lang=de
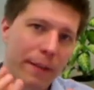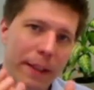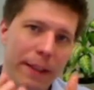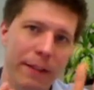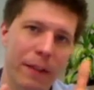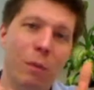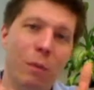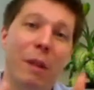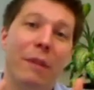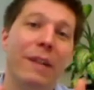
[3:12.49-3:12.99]

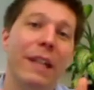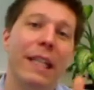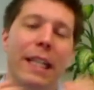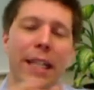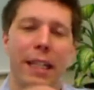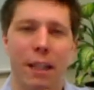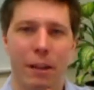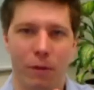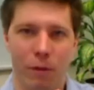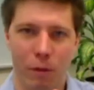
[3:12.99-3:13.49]
Was überwiegt
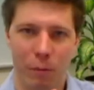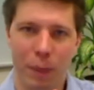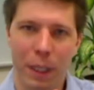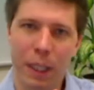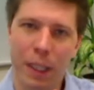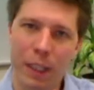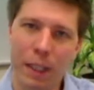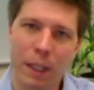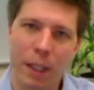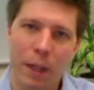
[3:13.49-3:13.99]
denn da für
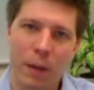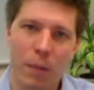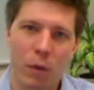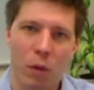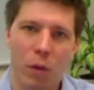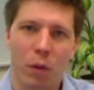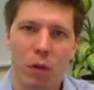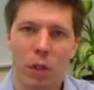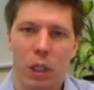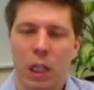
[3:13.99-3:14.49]
mich?
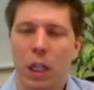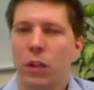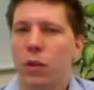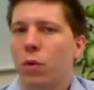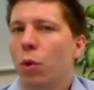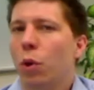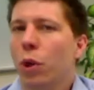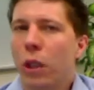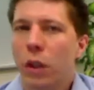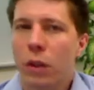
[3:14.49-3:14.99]
Und da kann
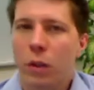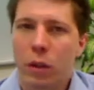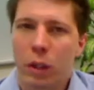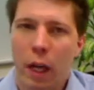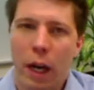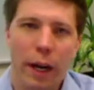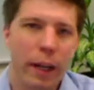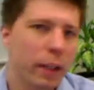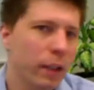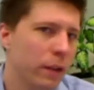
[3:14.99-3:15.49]
es durchaus
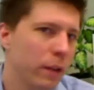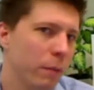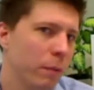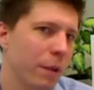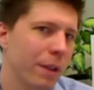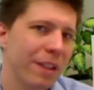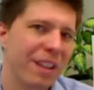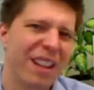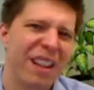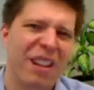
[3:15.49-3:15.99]
sein, dass ich
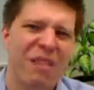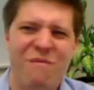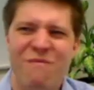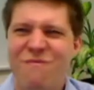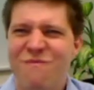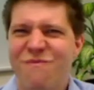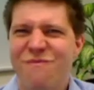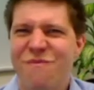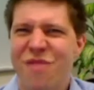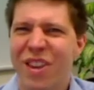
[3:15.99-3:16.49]
mal sage,
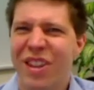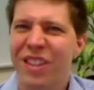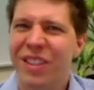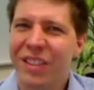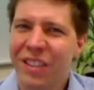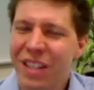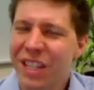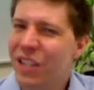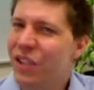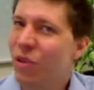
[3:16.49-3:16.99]
hm, das
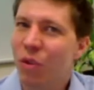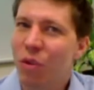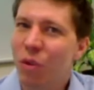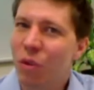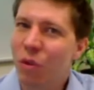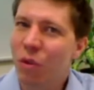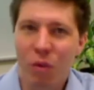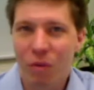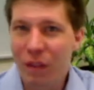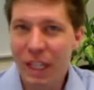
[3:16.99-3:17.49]
ist nicht
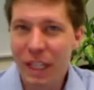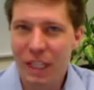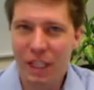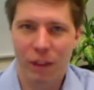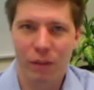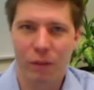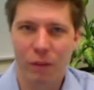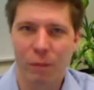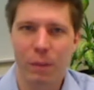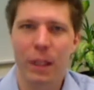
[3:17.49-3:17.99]
so
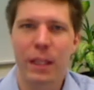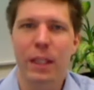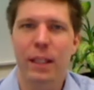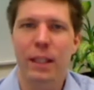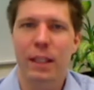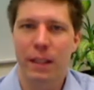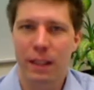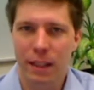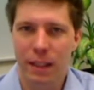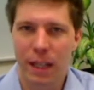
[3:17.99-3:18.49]
wichtig für mich,
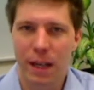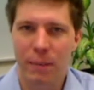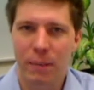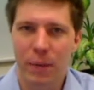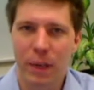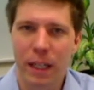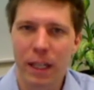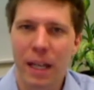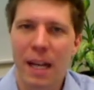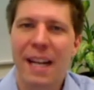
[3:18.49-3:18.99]
dieses
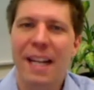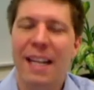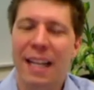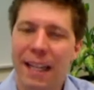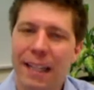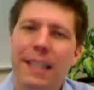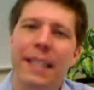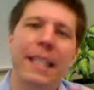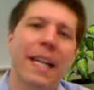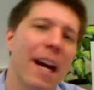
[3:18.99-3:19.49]
Update,
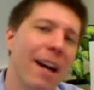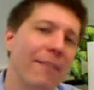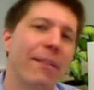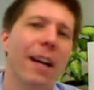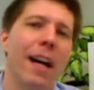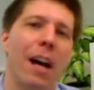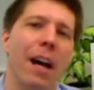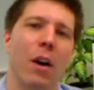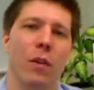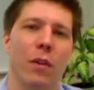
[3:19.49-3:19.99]
lasse ich
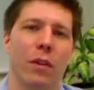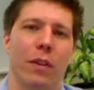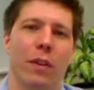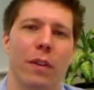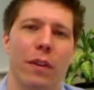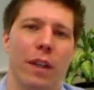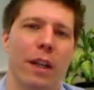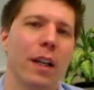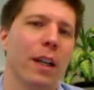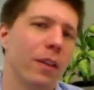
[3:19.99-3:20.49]
einfach aus.
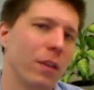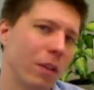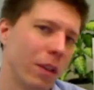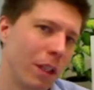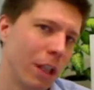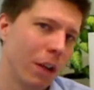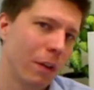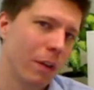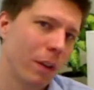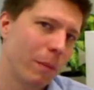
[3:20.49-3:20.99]
Ja, also
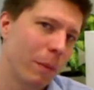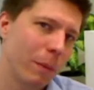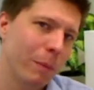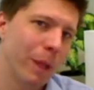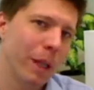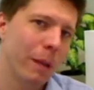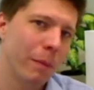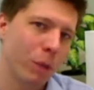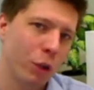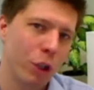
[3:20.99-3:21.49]
ich laufe dann mit
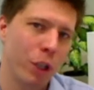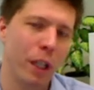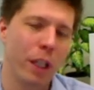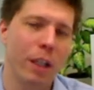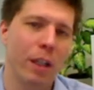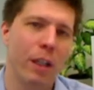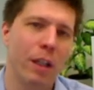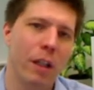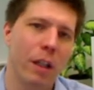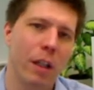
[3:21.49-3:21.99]
meiner
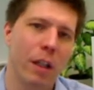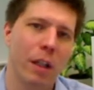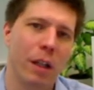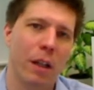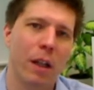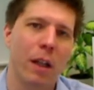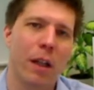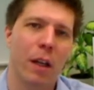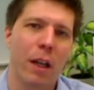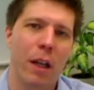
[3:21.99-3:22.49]
bestehenden
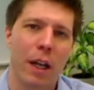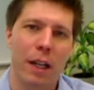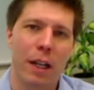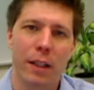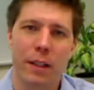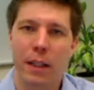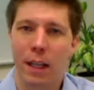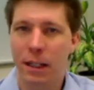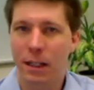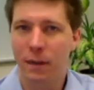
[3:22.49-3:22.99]
äh,
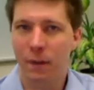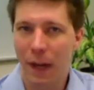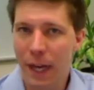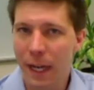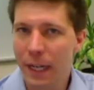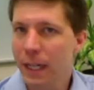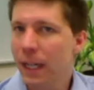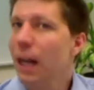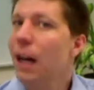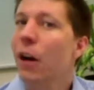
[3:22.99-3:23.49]
Instanz
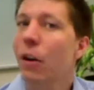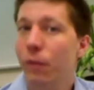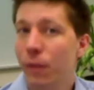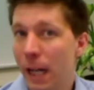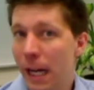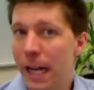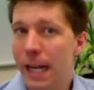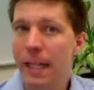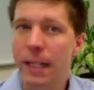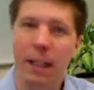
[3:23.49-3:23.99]
weiter auf
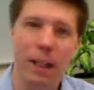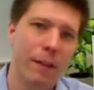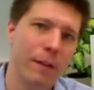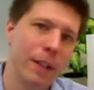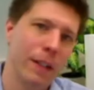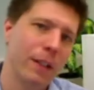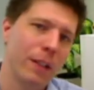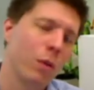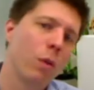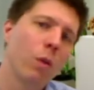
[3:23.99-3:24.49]
einer älteren
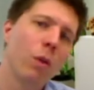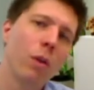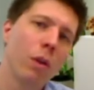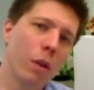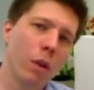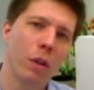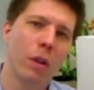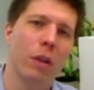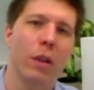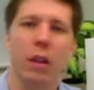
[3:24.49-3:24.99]
Version
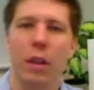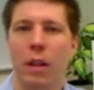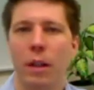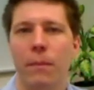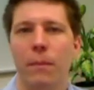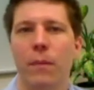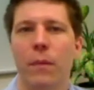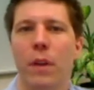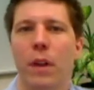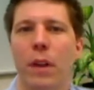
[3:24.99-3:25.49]
und
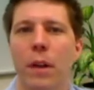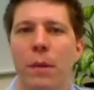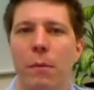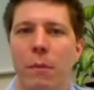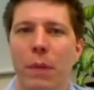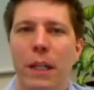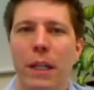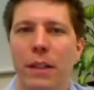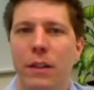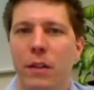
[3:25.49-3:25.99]
ähm,
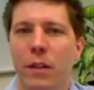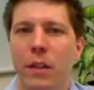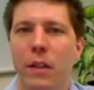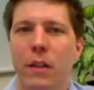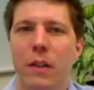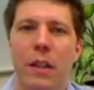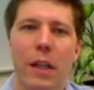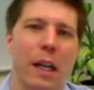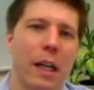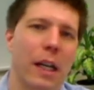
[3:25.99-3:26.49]
bin dann
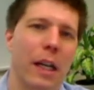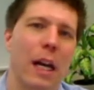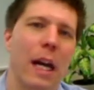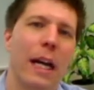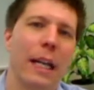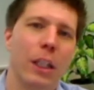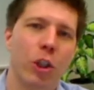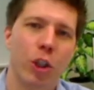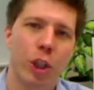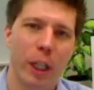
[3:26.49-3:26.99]
sozusagen
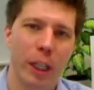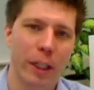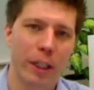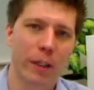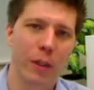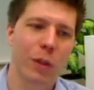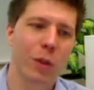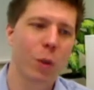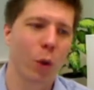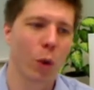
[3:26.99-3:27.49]
einen Schritt
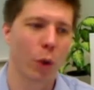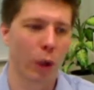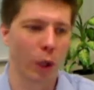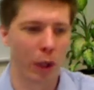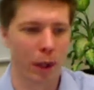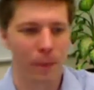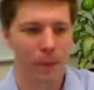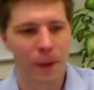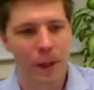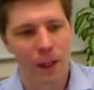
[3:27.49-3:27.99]

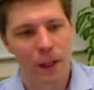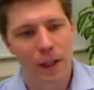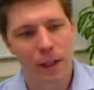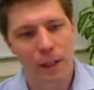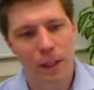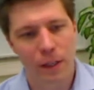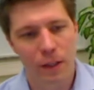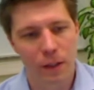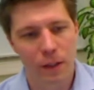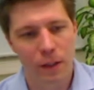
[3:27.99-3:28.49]
zurück.
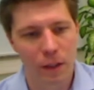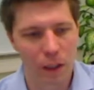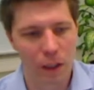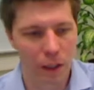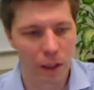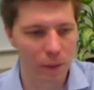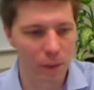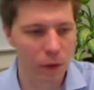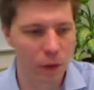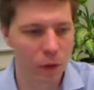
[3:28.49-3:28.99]
Das
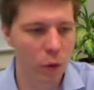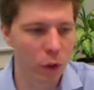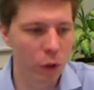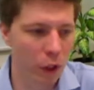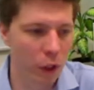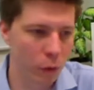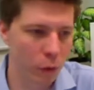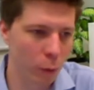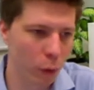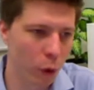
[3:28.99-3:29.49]
ähm, ist
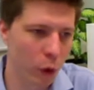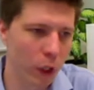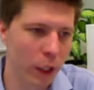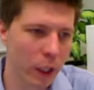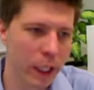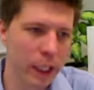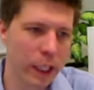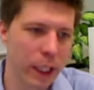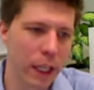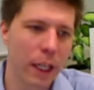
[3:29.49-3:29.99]
durchaus
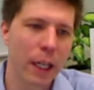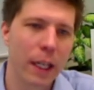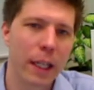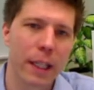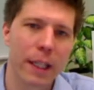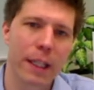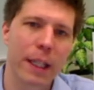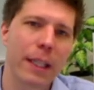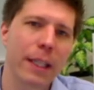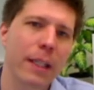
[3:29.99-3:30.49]
möglich.
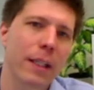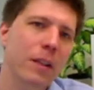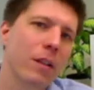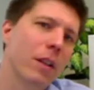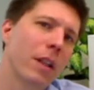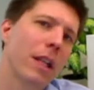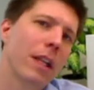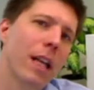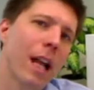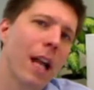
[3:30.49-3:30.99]
Das heißt also,
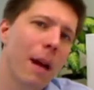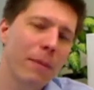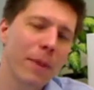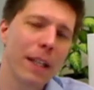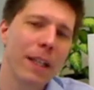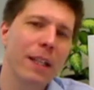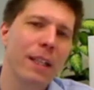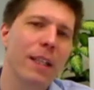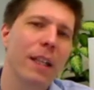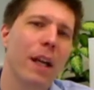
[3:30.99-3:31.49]
ein
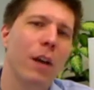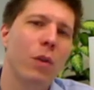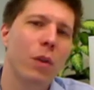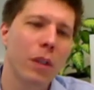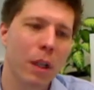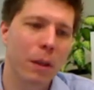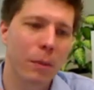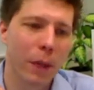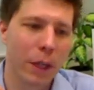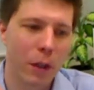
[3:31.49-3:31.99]
Update ist nach
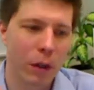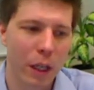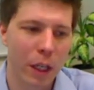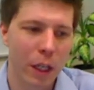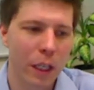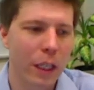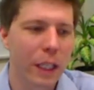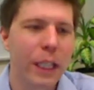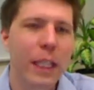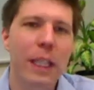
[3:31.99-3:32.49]
unserer Meinung
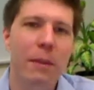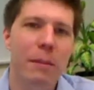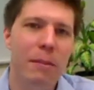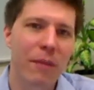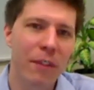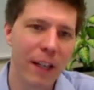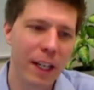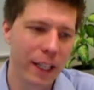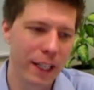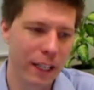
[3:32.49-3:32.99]
nach nicht
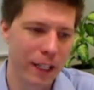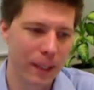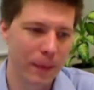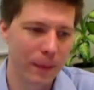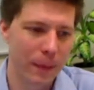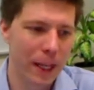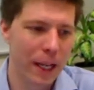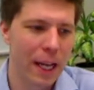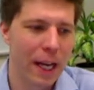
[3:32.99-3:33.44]
Pflicht.